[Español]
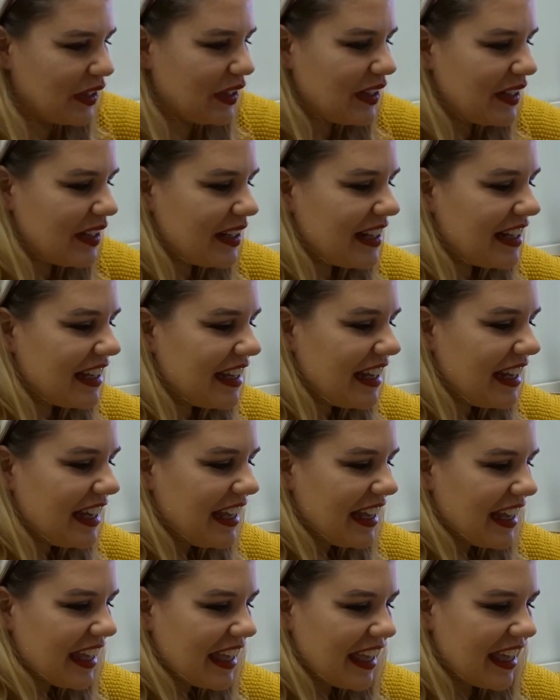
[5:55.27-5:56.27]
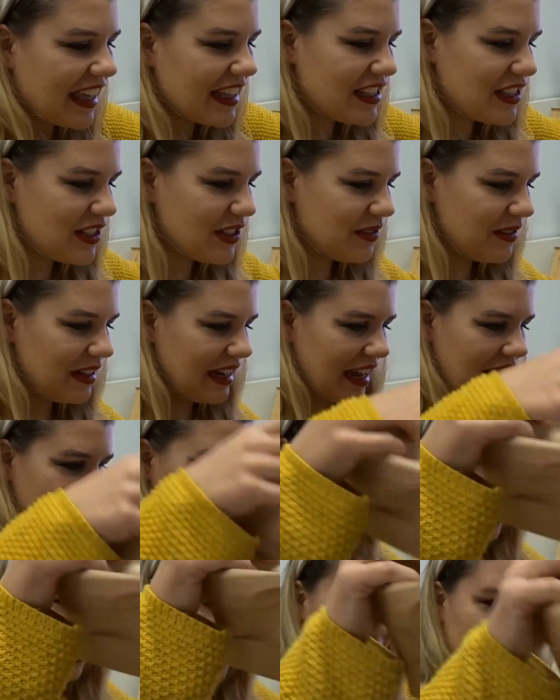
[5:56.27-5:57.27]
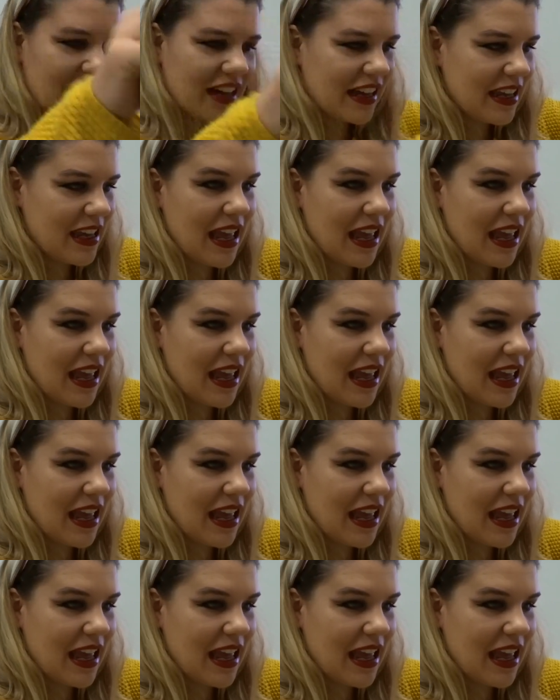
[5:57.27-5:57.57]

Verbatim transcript: ¡Qué chulada!